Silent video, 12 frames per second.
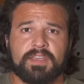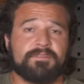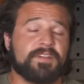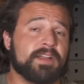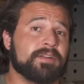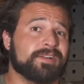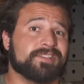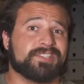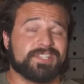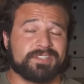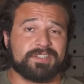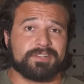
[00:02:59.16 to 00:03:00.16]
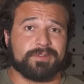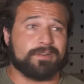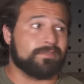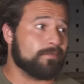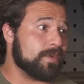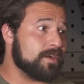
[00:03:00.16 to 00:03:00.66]
Его скорострельность
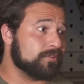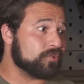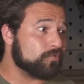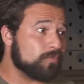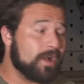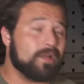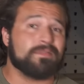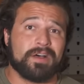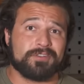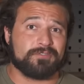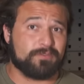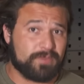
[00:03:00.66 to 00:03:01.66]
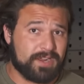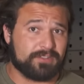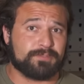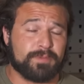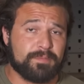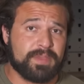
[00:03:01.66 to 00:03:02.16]
составляет примерно 1200
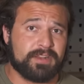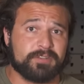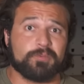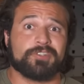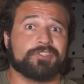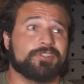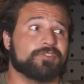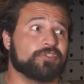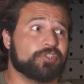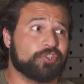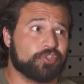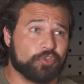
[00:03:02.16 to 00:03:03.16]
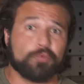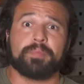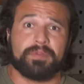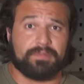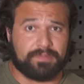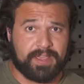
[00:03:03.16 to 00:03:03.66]
выстрелов в минуту, что
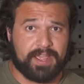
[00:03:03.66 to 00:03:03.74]
ужасно